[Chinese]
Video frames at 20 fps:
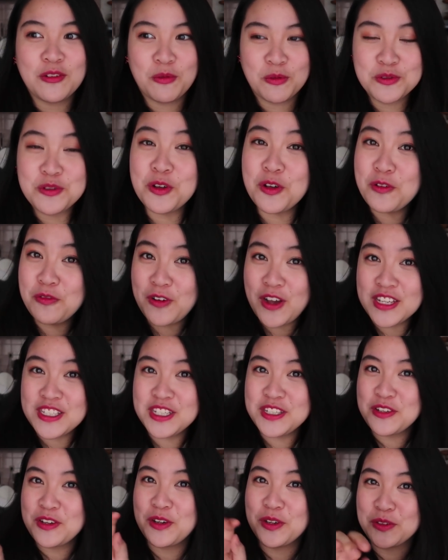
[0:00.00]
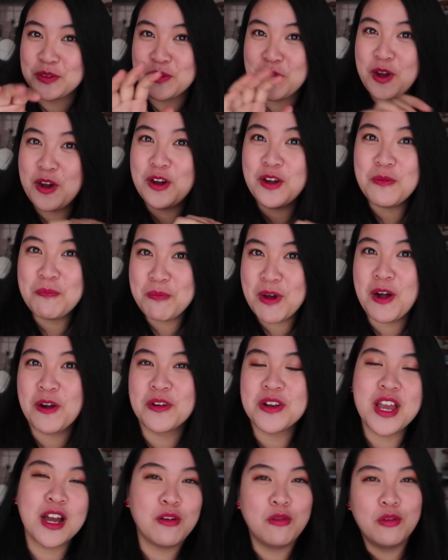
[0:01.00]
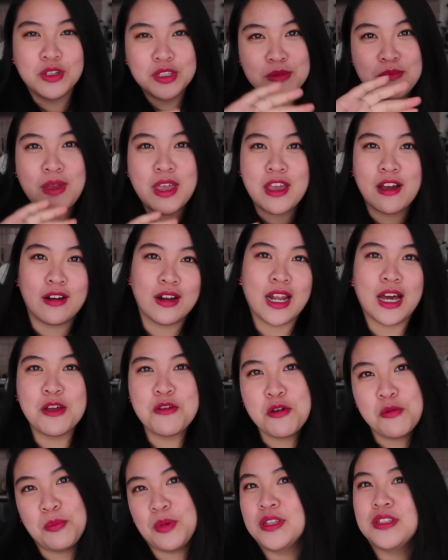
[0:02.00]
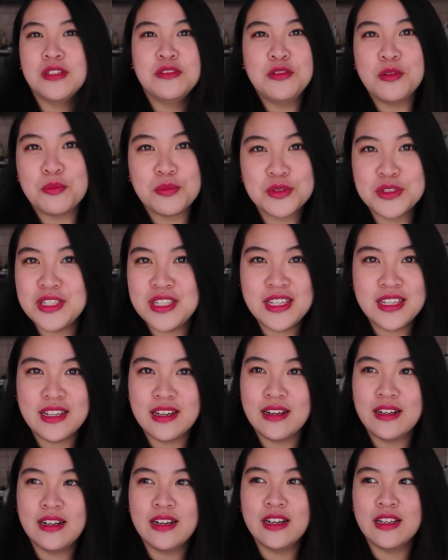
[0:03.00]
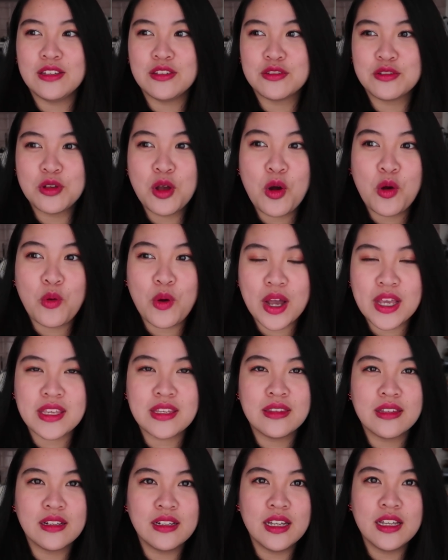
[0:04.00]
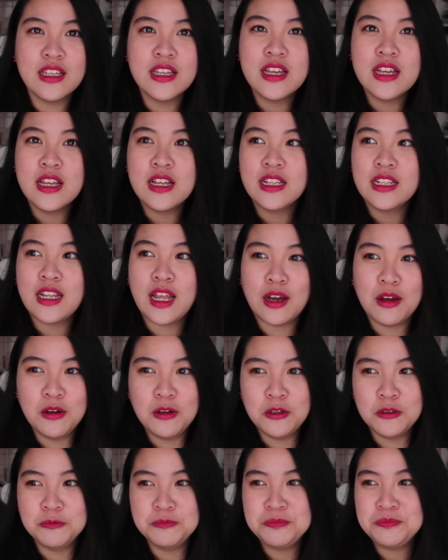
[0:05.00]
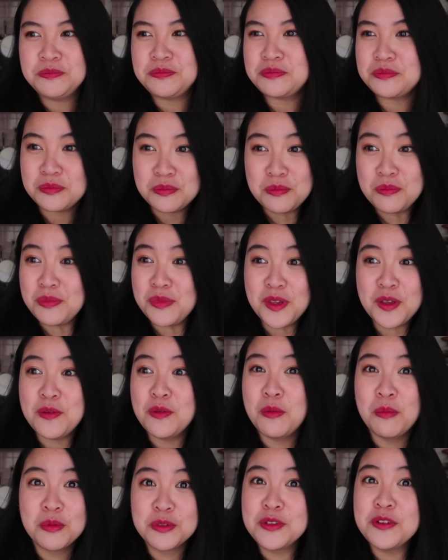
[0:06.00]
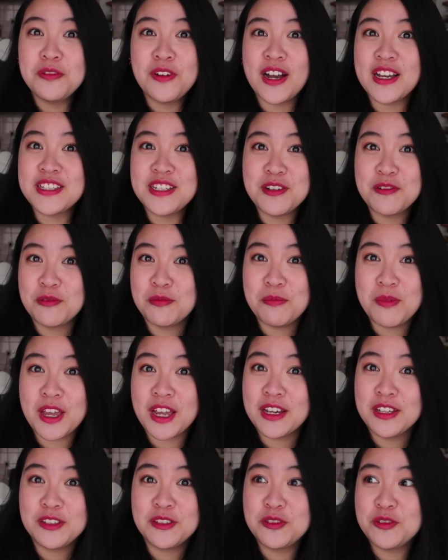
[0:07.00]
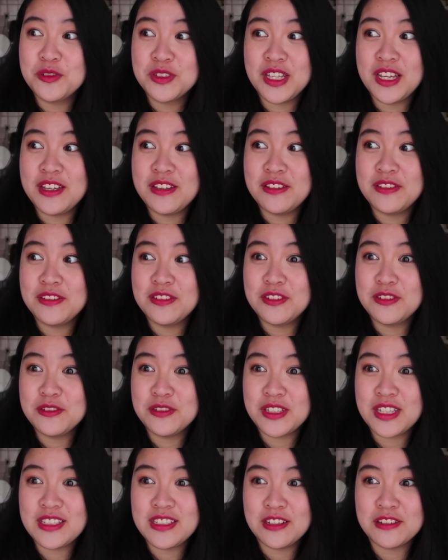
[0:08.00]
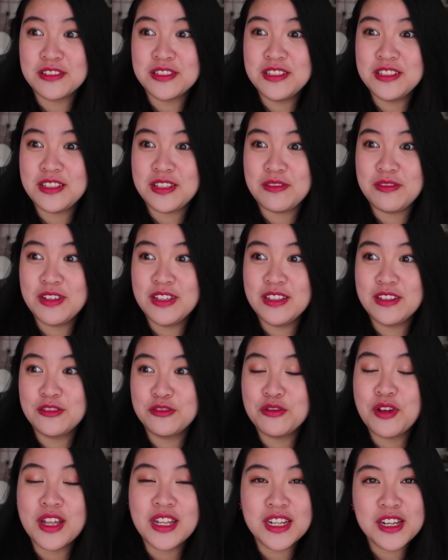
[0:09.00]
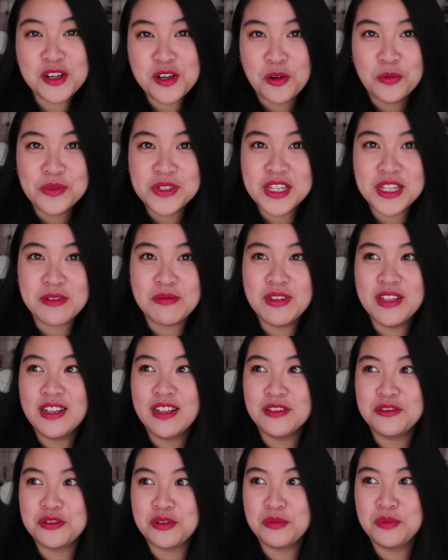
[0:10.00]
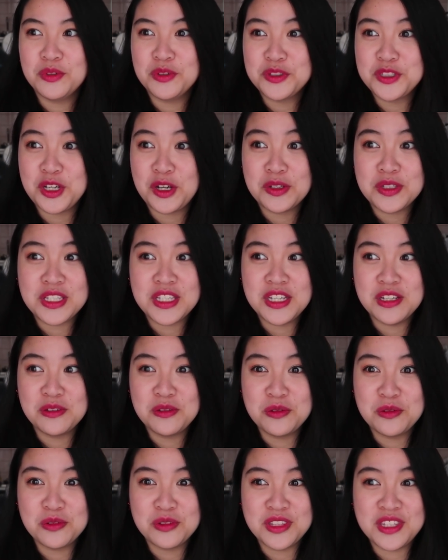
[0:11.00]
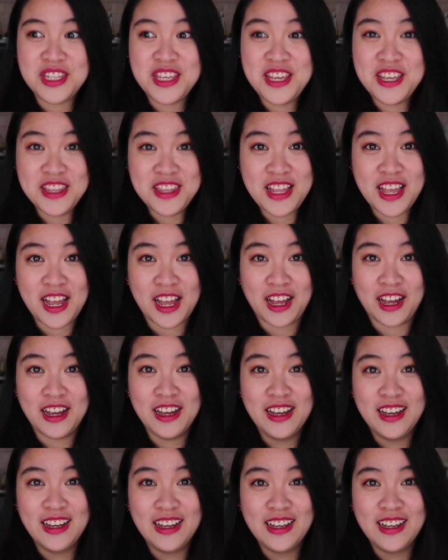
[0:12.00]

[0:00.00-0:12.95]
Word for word: 我们就会发现有很多爆料，我是没有啦，因为我本身就不是一个很受欢迎的人。然后我们就发现，我们每个人坐在坐在教室里面的，坐在那个空间里面的人，全部都超惊讶，就说：“天哪，